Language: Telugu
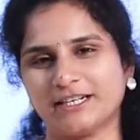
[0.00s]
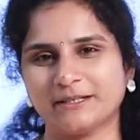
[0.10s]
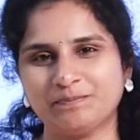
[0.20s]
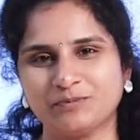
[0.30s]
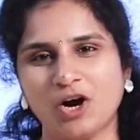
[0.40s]
థాట్
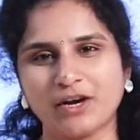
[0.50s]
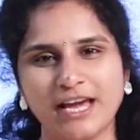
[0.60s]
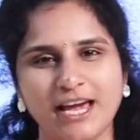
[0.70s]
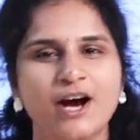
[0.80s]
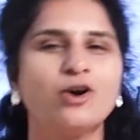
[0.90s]

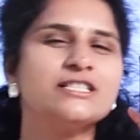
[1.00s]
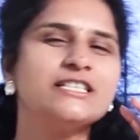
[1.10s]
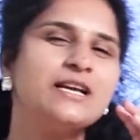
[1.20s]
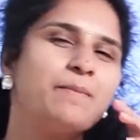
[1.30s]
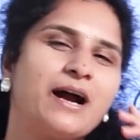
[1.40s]
ఓకే ఒక
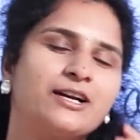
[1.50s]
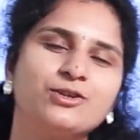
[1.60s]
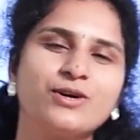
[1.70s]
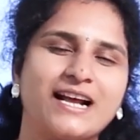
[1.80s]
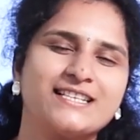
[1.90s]
చిన్న
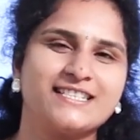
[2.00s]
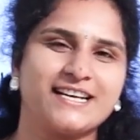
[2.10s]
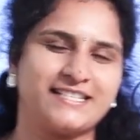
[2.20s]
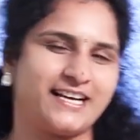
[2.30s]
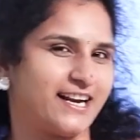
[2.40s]
మాటతో క్లాస్
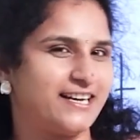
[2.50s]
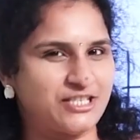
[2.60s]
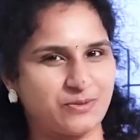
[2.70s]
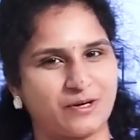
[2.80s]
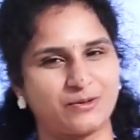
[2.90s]
స్టార్ట్ చేయాలని
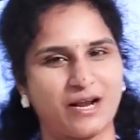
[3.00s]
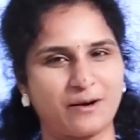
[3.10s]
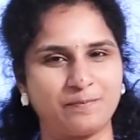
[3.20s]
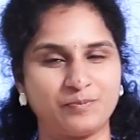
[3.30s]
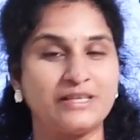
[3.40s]

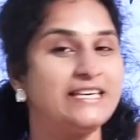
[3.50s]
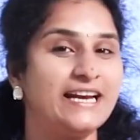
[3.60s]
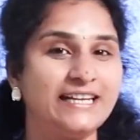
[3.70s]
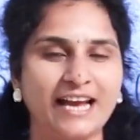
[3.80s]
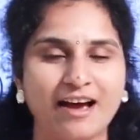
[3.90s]
ఇష్టపడుతున్నాను
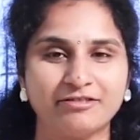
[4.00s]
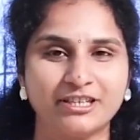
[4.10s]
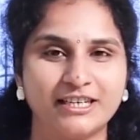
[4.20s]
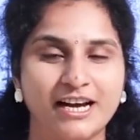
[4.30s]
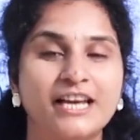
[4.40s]
ఏంటి ఆ
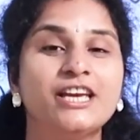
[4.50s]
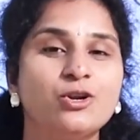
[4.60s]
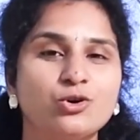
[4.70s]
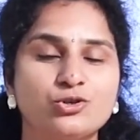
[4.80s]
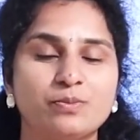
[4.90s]
వర్డ్
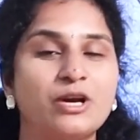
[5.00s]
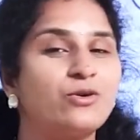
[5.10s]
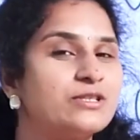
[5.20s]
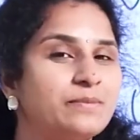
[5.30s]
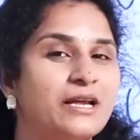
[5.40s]
ఈరోజు
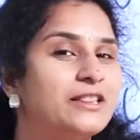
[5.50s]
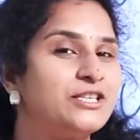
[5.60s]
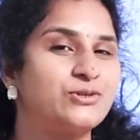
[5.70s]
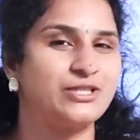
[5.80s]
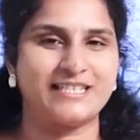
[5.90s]
మీకోసం నేను
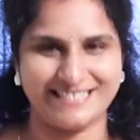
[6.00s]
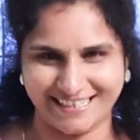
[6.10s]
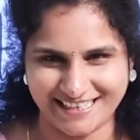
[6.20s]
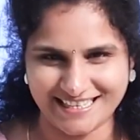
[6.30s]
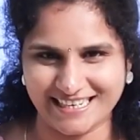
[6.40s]
తీసుకొచ్చిన
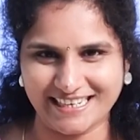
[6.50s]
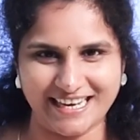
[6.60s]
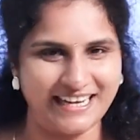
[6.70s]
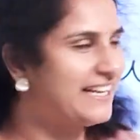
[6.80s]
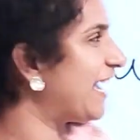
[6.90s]
సెంటెన్స్ ఏంటి అని